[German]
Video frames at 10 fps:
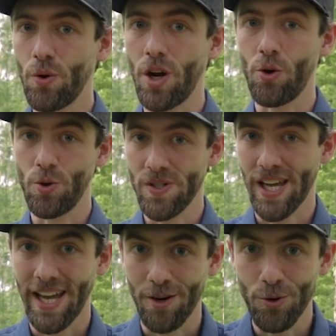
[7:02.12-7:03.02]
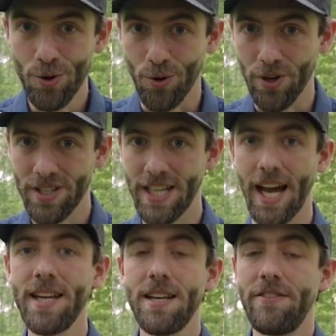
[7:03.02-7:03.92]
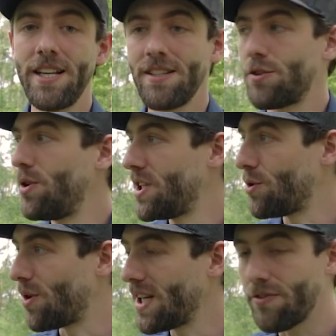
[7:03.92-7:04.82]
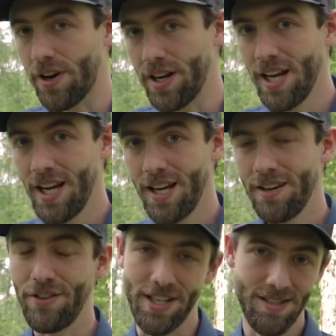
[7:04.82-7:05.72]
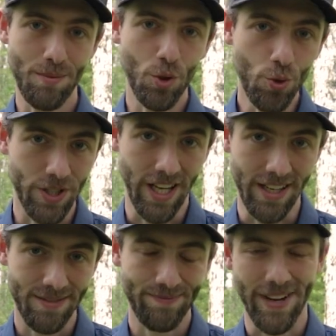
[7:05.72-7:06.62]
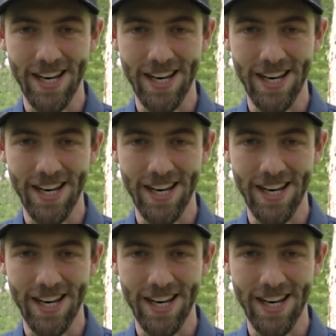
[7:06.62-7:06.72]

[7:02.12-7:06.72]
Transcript: oder auch unsere Erholung, die kann der Wald natürlich nur liefern, wenn es ihm gut geht.